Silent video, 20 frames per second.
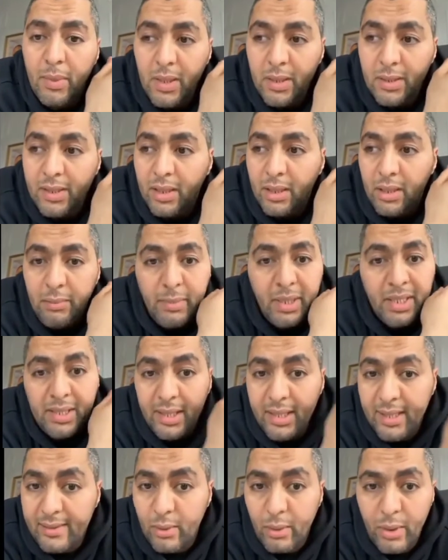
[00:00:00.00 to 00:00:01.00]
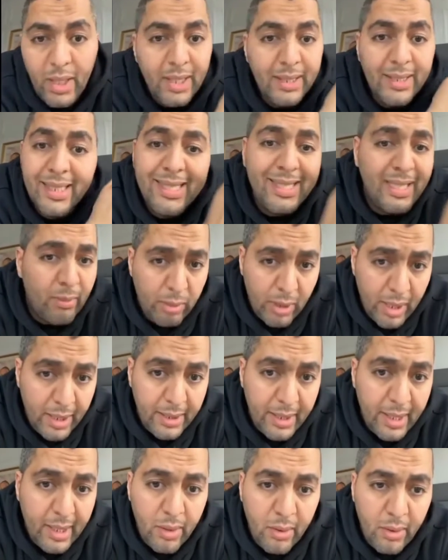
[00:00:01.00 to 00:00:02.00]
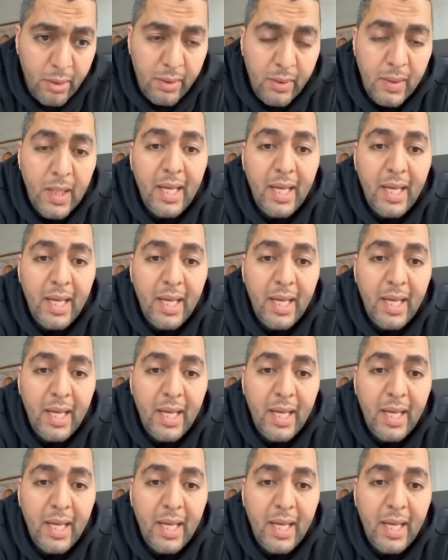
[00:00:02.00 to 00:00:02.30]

شي ميتريز اخرى دير شي بلان اخر